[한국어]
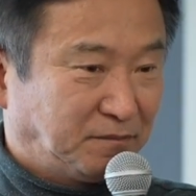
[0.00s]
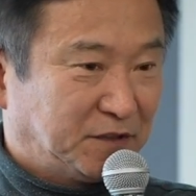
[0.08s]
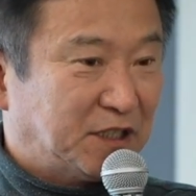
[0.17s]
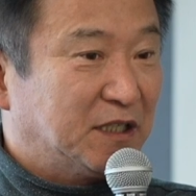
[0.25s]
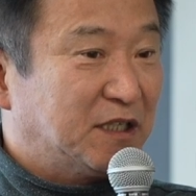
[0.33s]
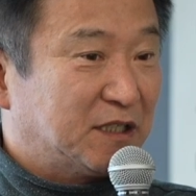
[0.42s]

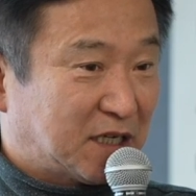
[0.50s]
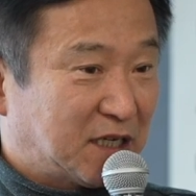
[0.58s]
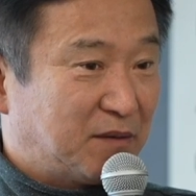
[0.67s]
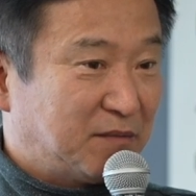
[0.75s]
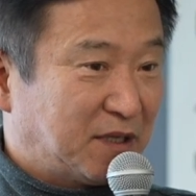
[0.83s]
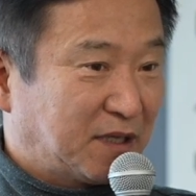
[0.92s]
저는 그렇게
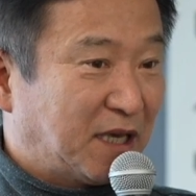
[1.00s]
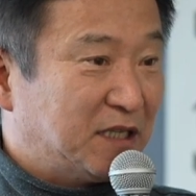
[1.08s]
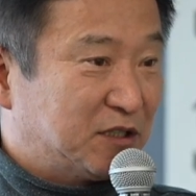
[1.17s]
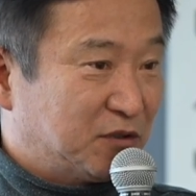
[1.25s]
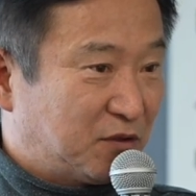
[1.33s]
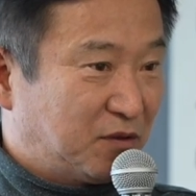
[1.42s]
생각합니다.
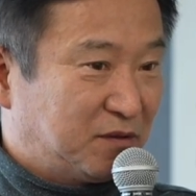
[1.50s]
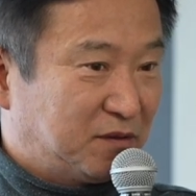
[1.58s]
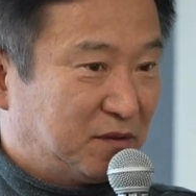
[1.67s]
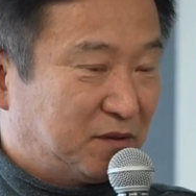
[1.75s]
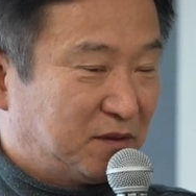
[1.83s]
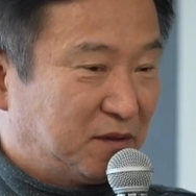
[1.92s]
개인적으로.
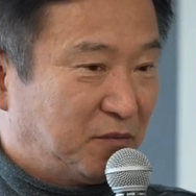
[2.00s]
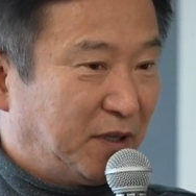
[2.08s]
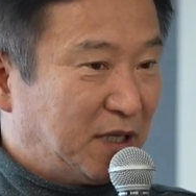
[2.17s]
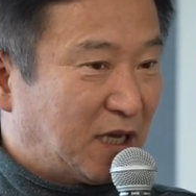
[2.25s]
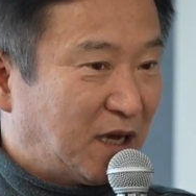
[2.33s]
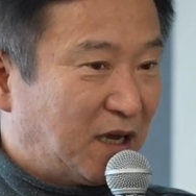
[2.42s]

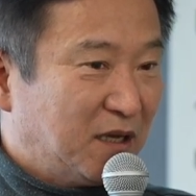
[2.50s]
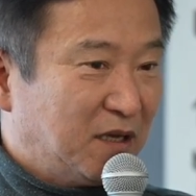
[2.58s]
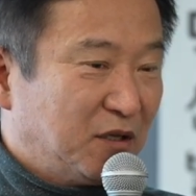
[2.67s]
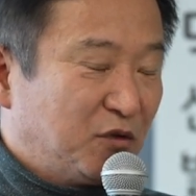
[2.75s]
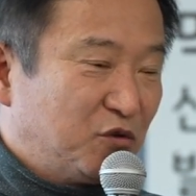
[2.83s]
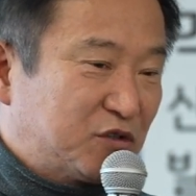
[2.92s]
왜냐?
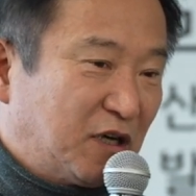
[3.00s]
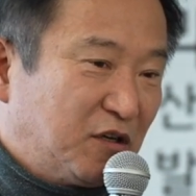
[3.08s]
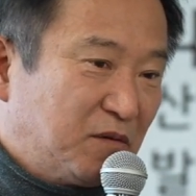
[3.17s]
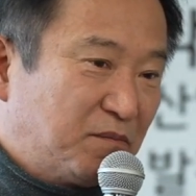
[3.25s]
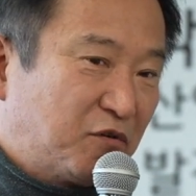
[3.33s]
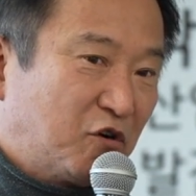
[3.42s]

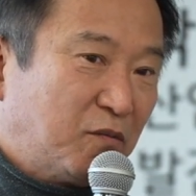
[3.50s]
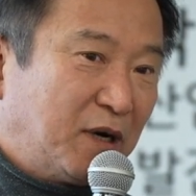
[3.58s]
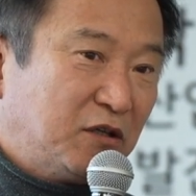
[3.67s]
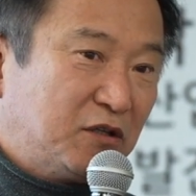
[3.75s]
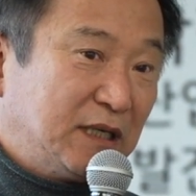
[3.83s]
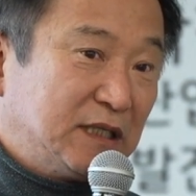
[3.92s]
유산균은
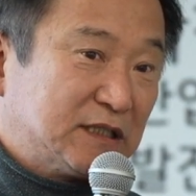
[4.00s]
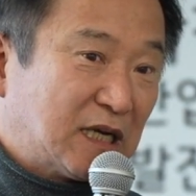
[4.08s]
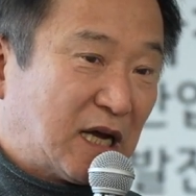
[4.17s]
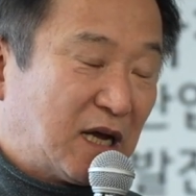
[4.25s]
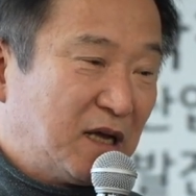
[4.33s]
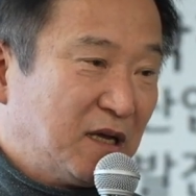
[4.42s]

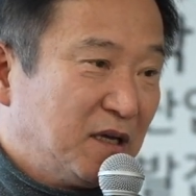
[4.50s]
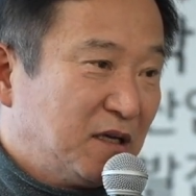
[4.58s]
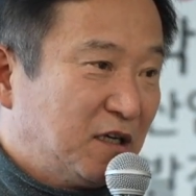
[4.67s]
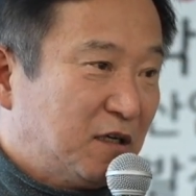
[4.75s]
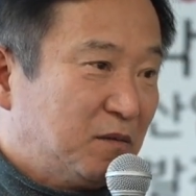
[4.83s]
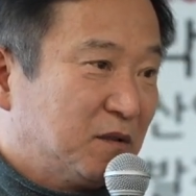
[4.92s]
프로바이틱이자
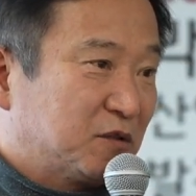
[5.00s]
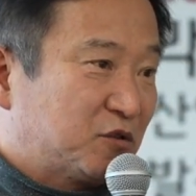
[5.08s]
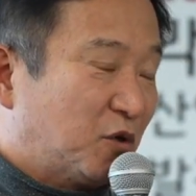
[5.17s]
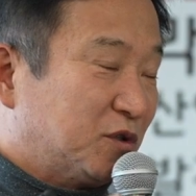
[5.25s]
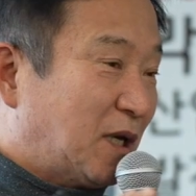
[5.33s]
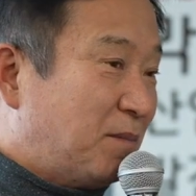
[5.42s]
여러분 그
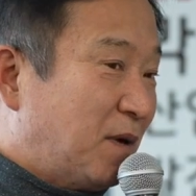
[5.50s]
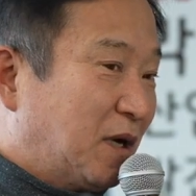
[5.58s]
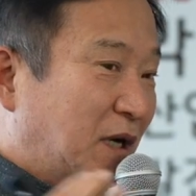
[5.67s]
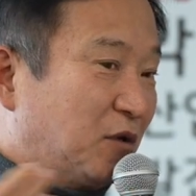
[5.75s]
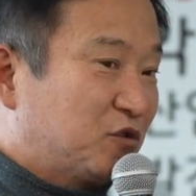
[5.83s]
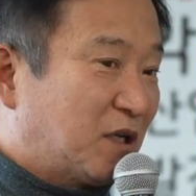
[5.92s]
초산
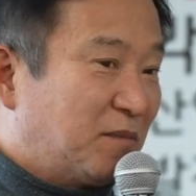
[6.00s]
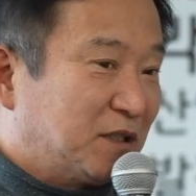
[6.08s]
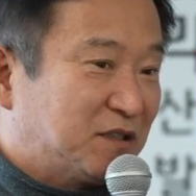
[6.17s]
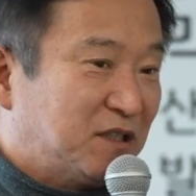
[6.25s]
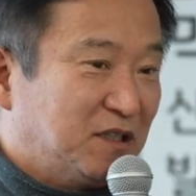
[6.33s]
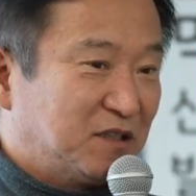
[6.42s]
맛과 유산 맛이
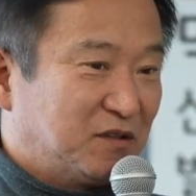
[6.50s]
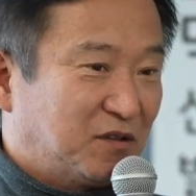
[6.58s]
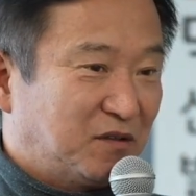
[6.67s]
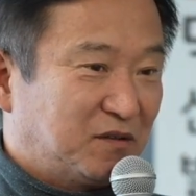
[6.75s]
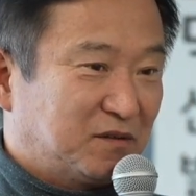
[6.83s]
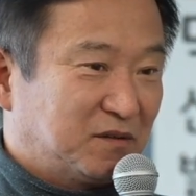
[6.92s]

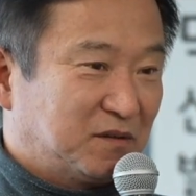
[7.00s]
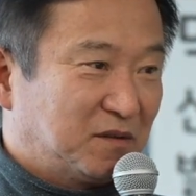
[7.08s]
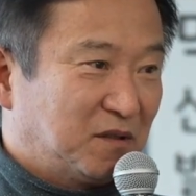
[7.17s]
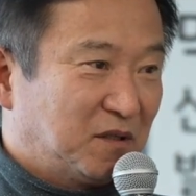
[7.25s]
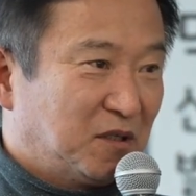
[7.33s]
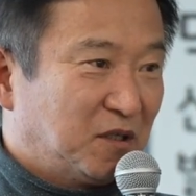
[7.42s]
틀리거든요.
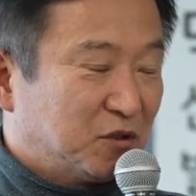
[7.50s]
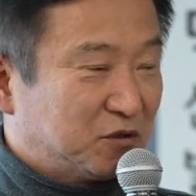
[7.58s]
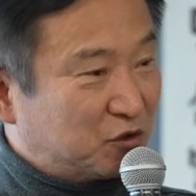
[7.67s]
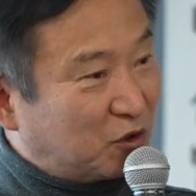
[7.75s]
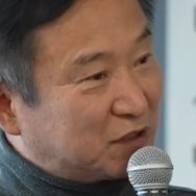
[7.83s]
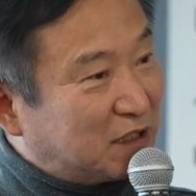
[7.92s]

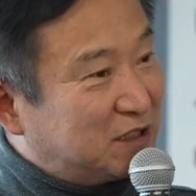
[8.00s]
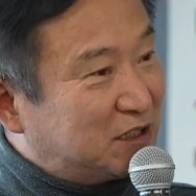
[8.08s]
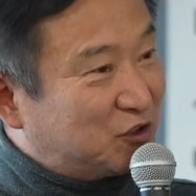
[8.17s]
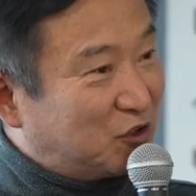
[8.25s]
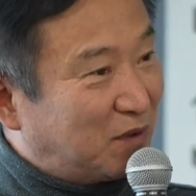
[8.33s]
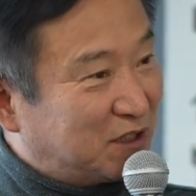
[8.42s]
초산은
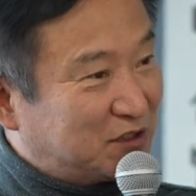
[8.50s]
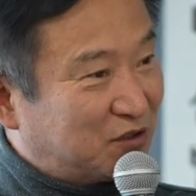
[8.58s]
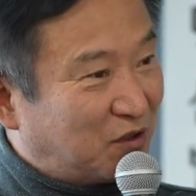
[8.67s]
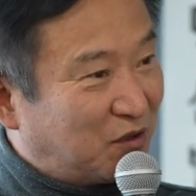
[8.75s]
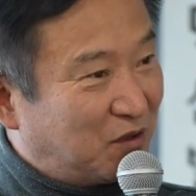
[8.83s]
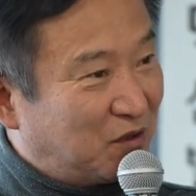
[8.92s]
식초
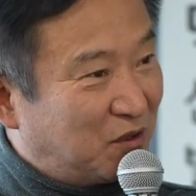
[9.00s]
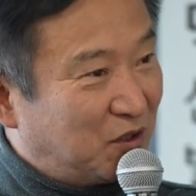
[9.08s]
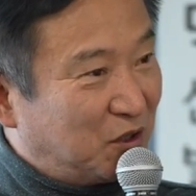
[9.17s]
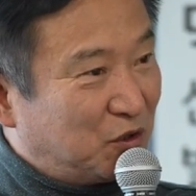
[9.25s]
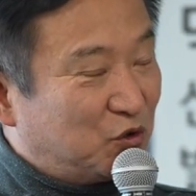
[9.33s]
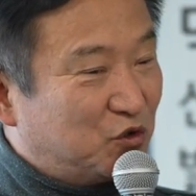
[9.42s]
맛이죠.
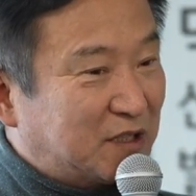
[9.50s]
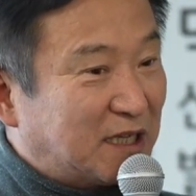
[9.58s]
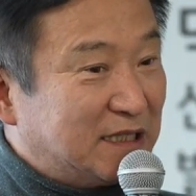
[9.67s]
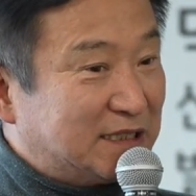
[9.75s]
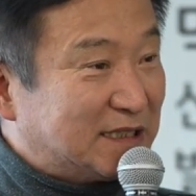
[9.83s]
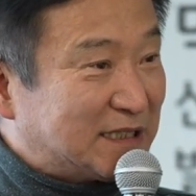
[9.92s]

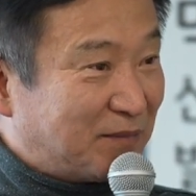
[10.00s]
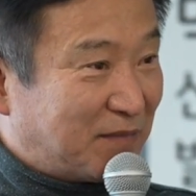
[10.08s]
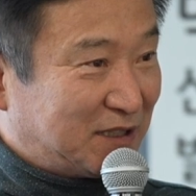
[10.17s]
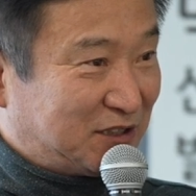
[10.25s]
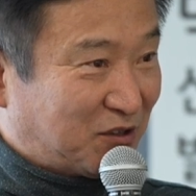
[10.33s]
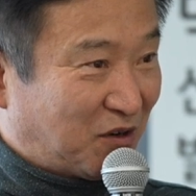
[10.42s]
유산은 젖산
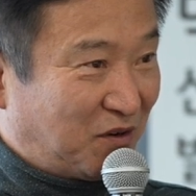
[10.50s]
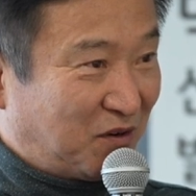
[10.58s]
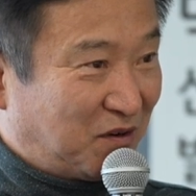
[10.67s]
맛이죠.